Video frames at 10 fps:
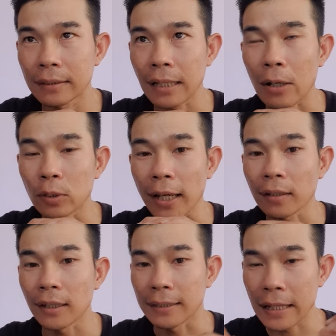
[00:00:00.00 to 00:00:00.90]
thao
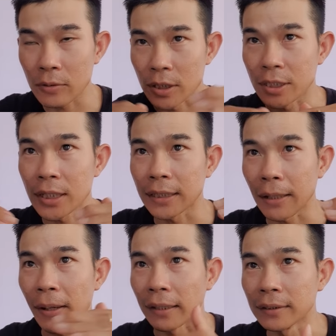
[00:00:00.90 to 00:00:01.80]
tác đó là giao dịch trên
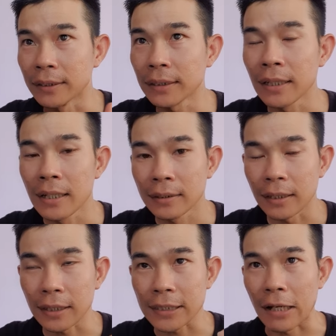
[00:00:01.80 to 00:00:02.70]
cái mạng lưới
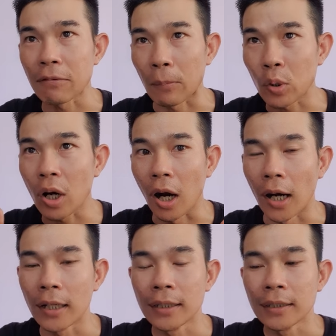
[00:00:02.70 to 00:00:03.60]
trên cái sản phẩm của
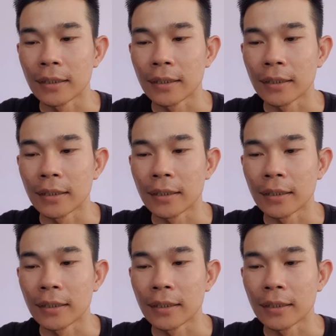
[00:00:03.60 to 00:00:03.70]
họ